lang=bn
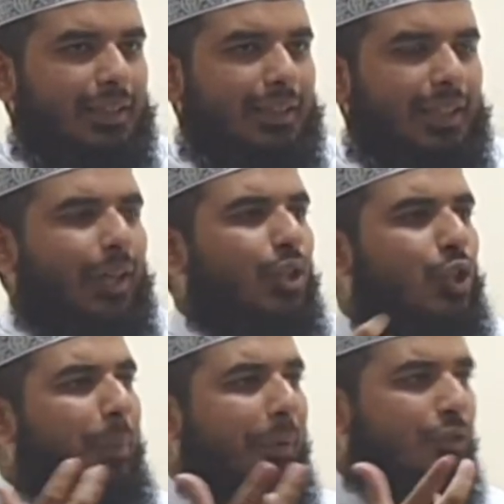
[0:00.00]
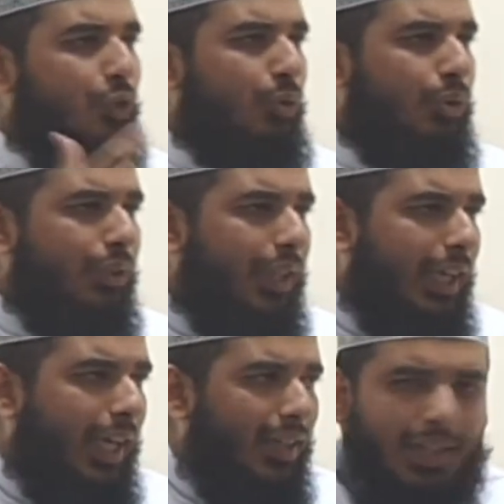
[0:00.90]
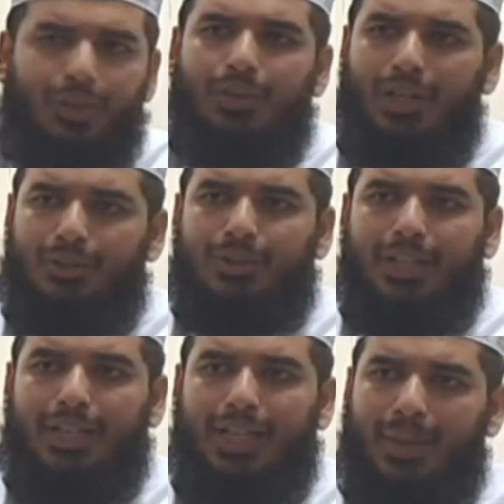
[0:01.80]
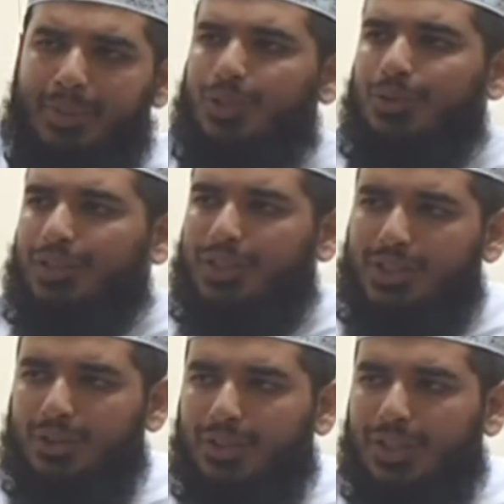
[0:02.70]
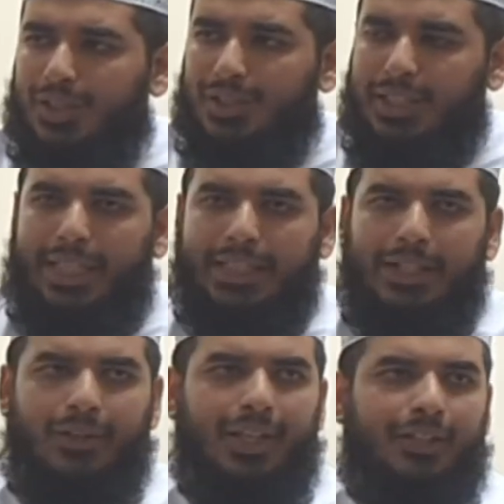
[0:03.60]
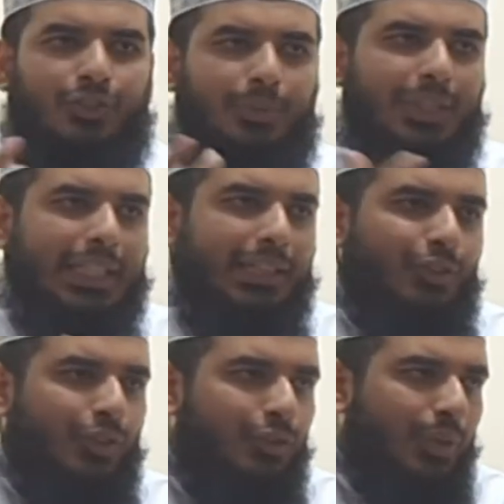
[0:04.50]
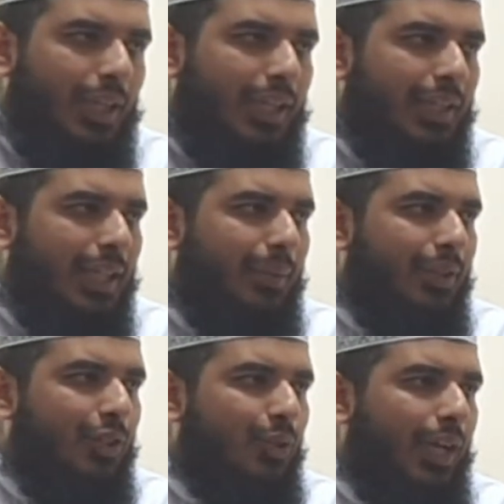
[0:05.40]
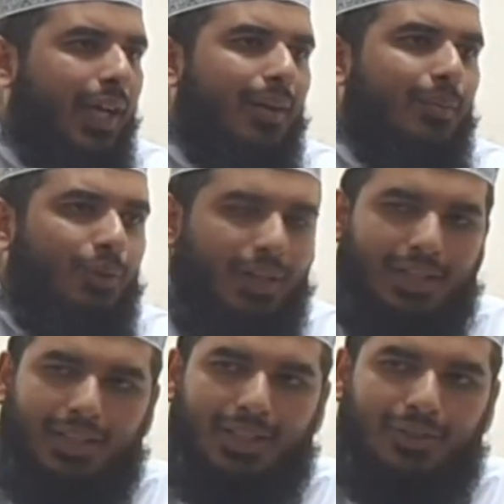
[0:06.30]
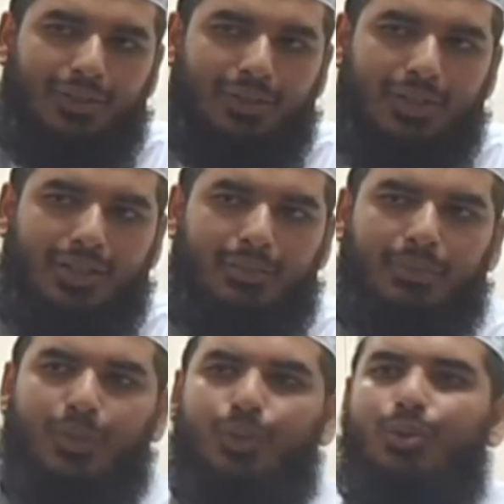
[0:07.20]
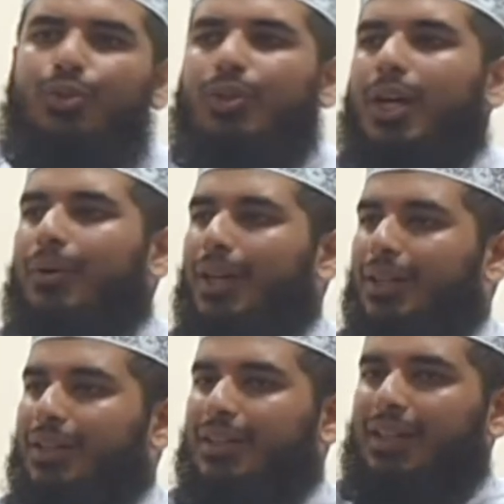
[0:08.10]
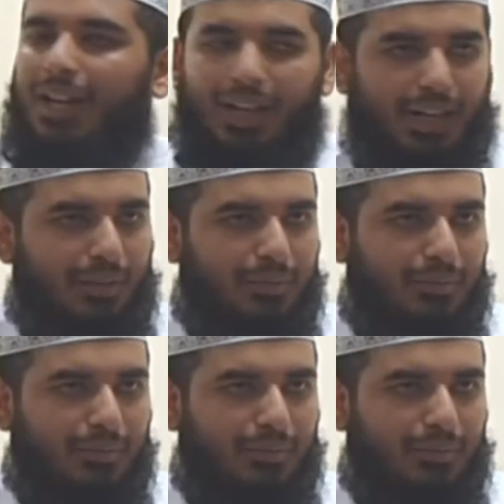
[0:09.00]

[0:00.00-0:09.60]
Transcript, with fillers: তাহলে সব কিছু তো হালাল করার কথা আমার জন্য সৃষ্টি করেছেন তাহলে এই জমিনের কিছু কিছু আল্লাহ তালা আমাদের জন্য হারাম করলেন কেন মৃত গুস্ত খাওয়া হারাম